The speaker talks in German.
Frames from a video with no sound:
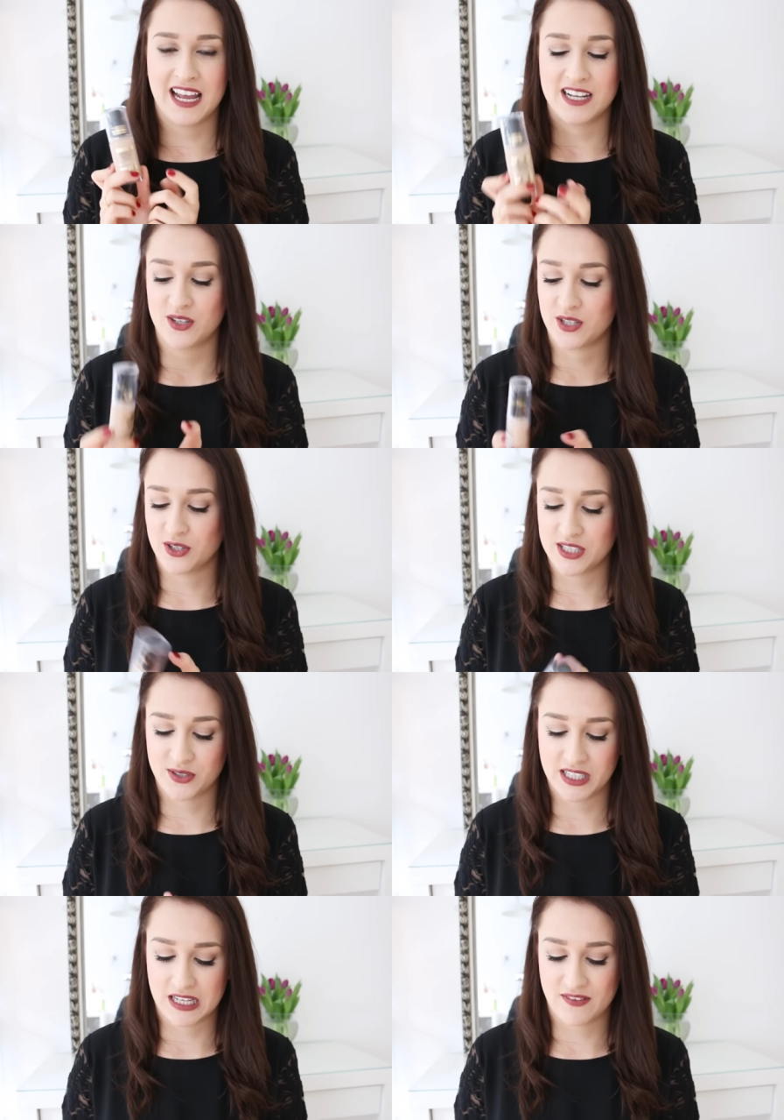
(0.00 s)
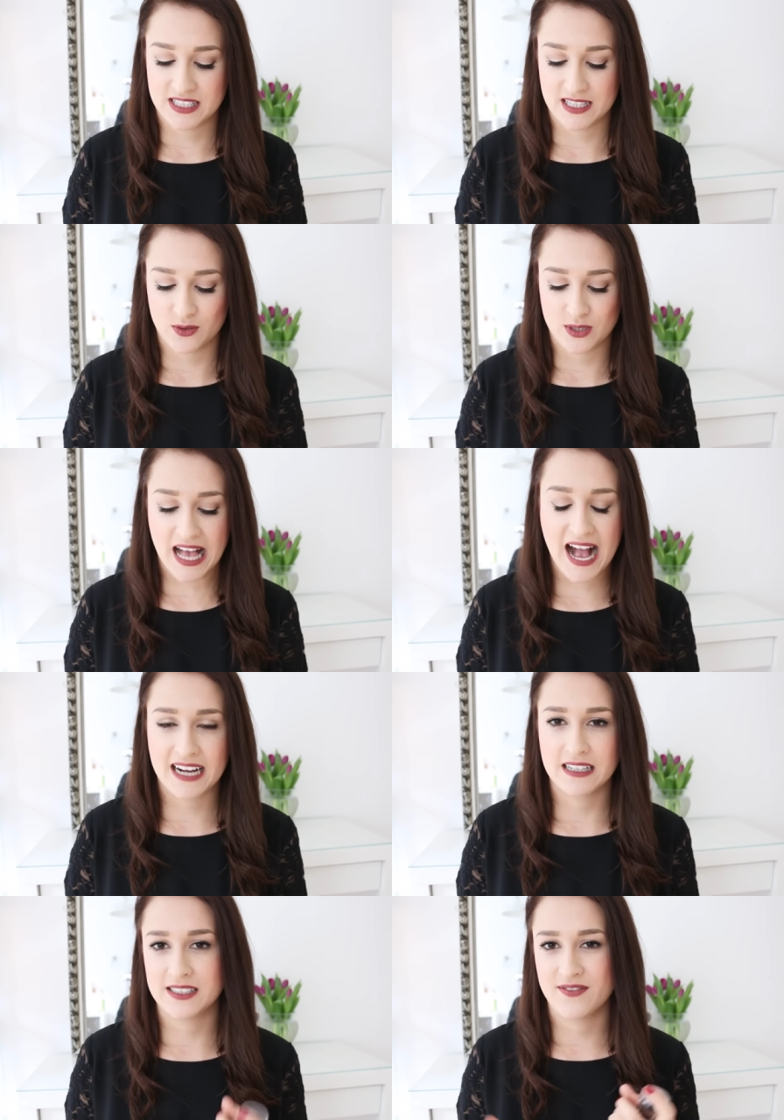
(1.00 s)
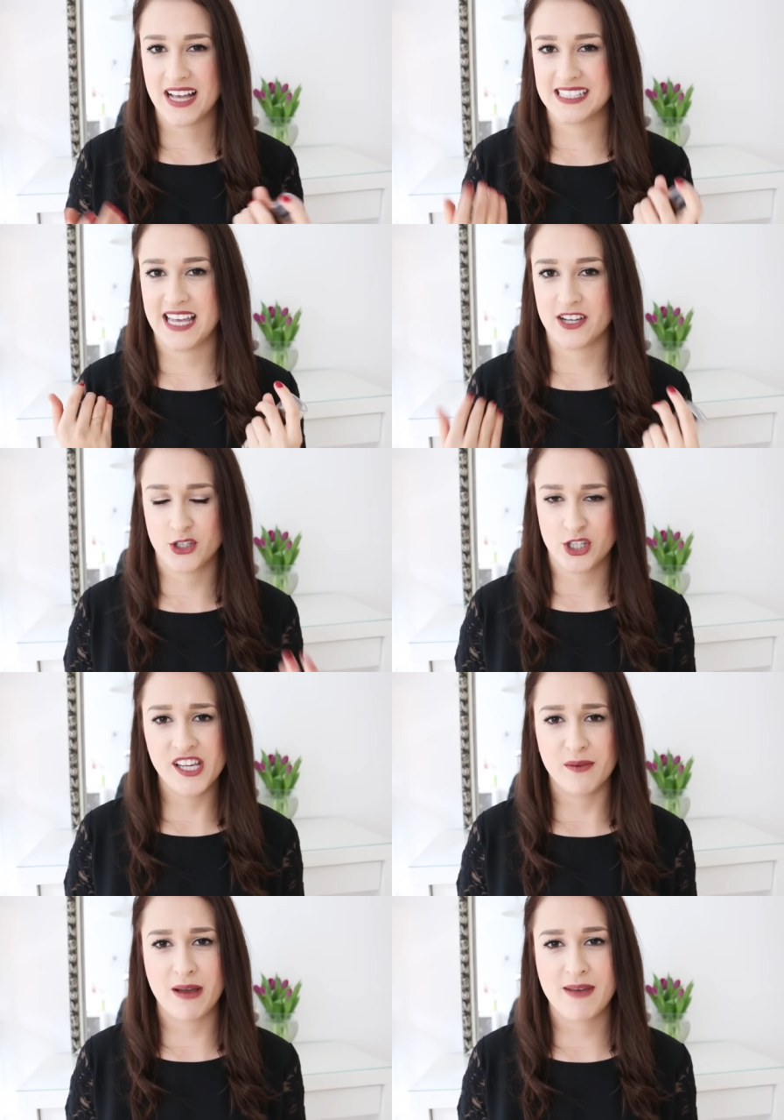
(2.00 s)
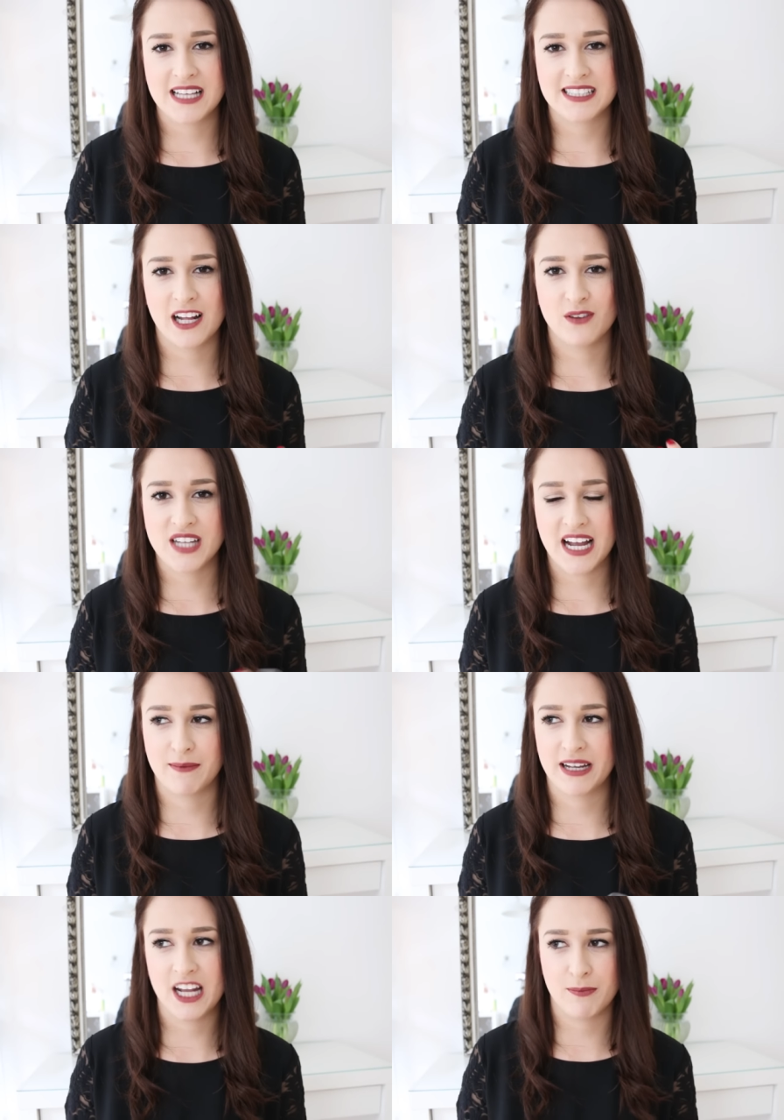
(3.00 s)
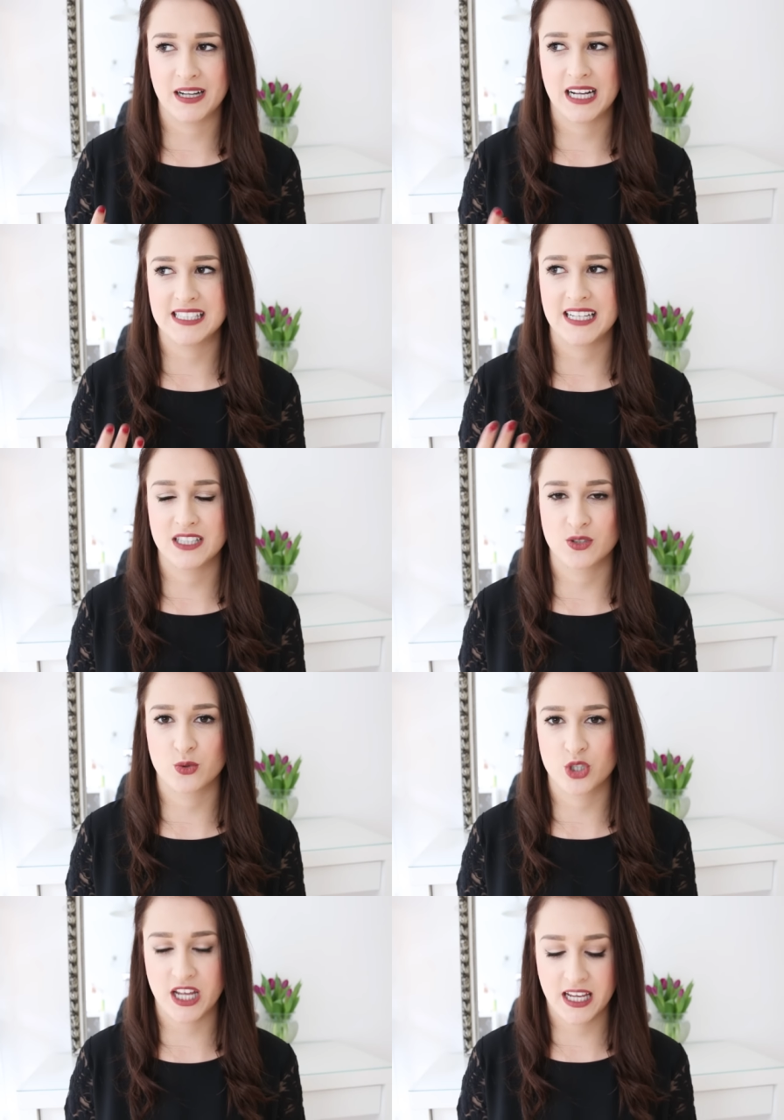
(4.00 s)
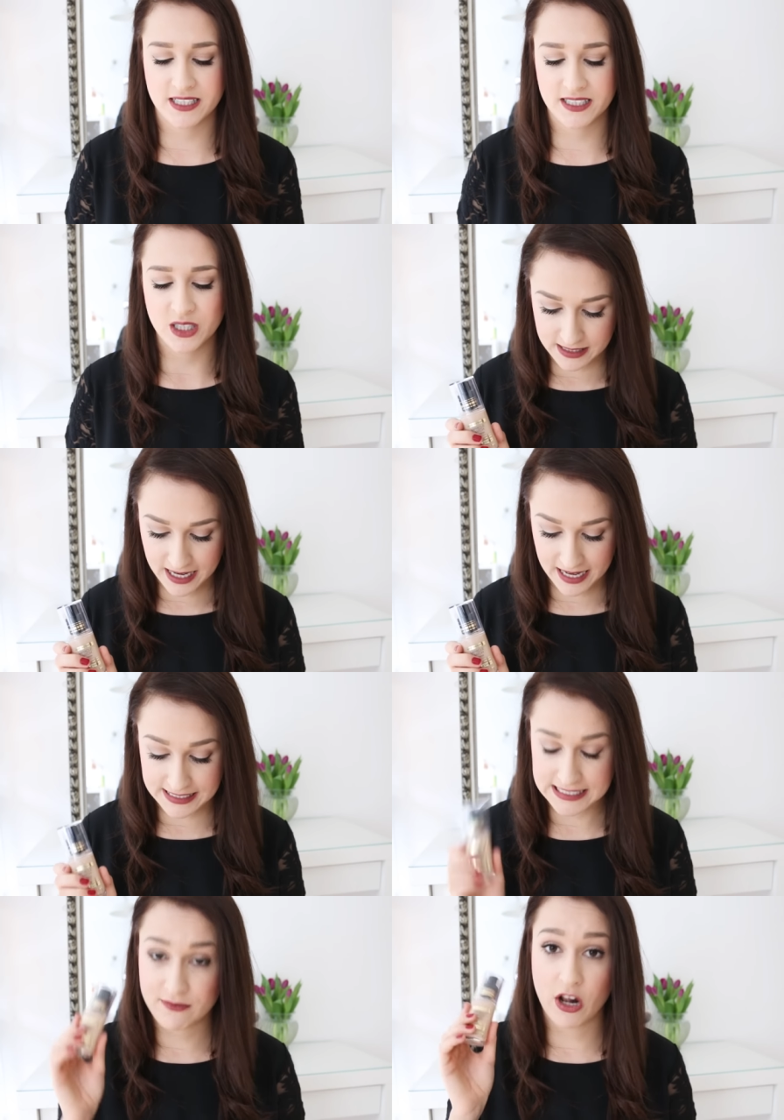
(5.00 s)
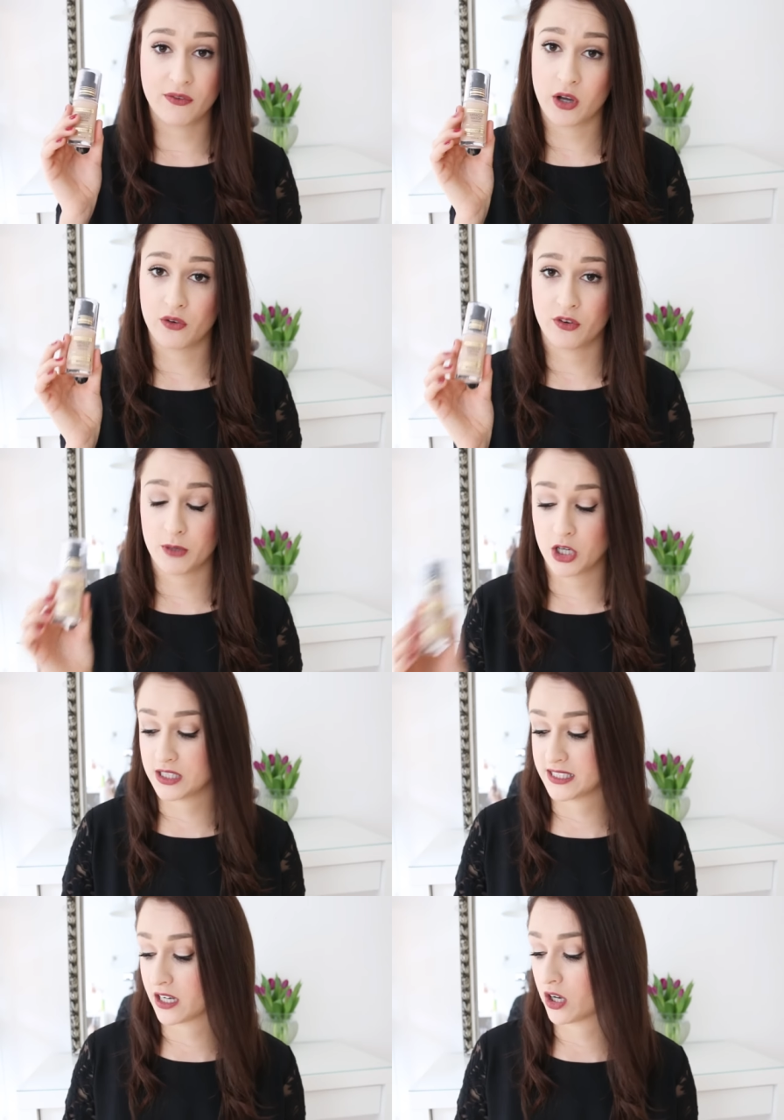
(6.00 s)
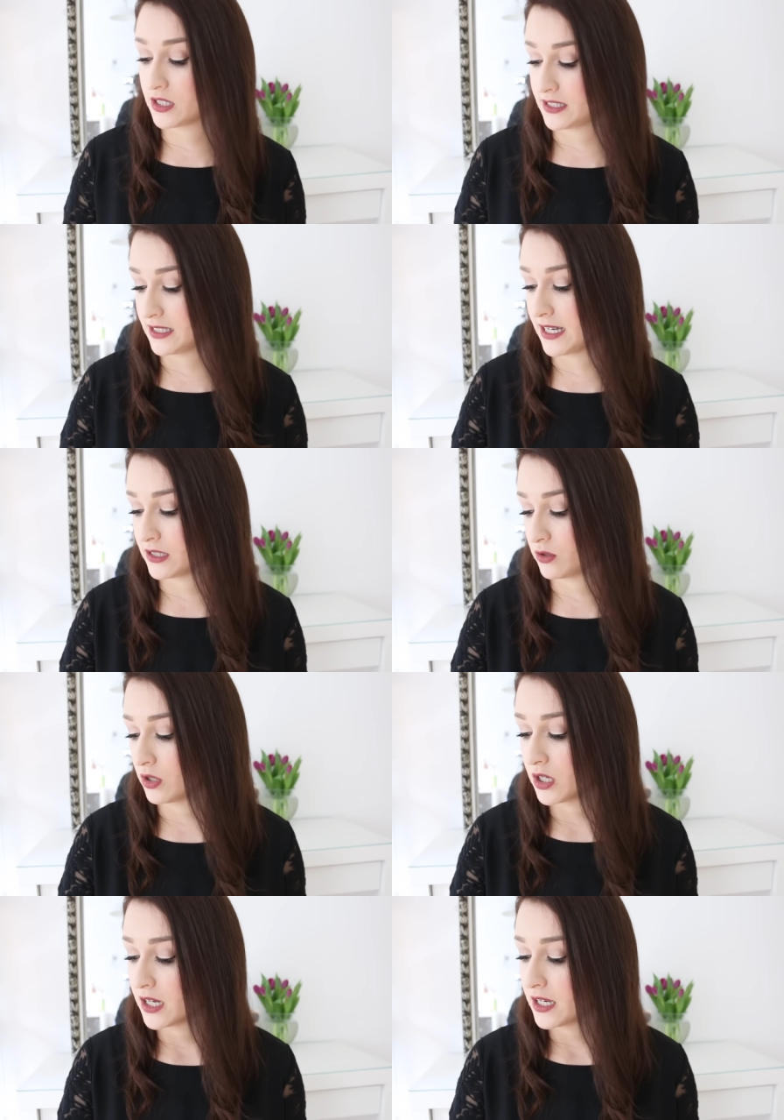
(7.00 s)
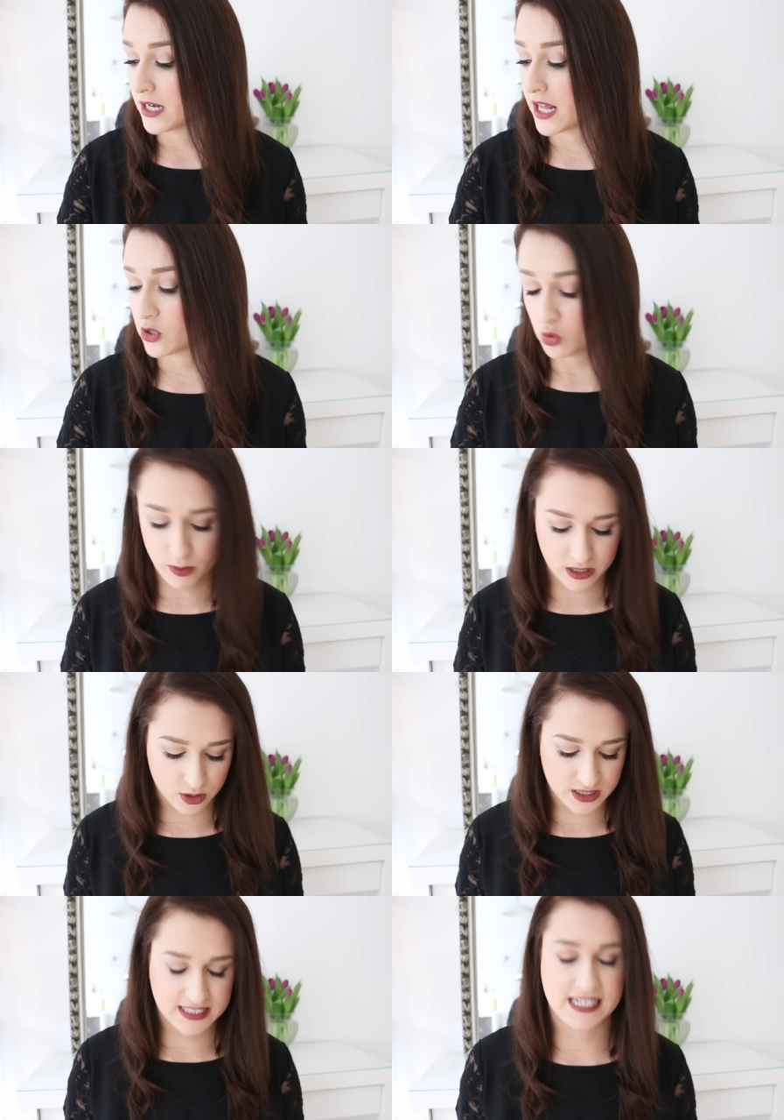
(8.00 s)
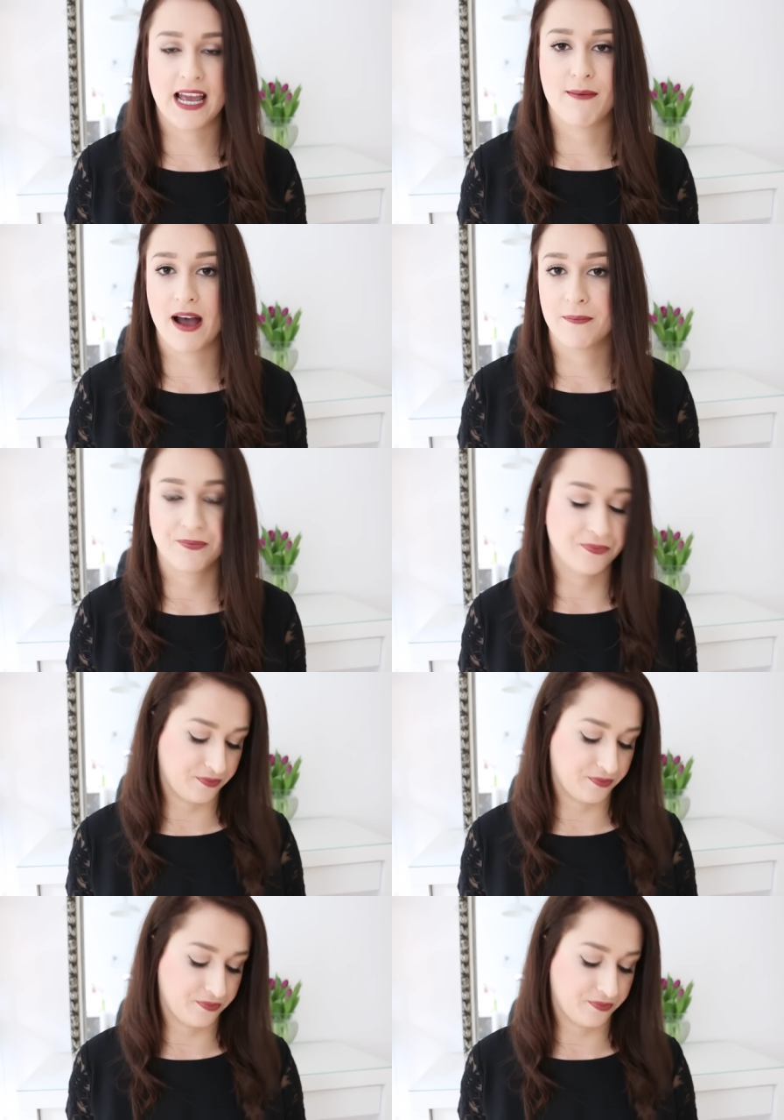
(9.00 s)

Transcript: kann natürlich noch nicht so richtig was dazu sagen. Sie war sehr schier beim ersten Auftrag, aber ich glaube, man kann sie ganz gut schichten. Die hat 12,95 Euro gekostet, also nicht super günstig, aber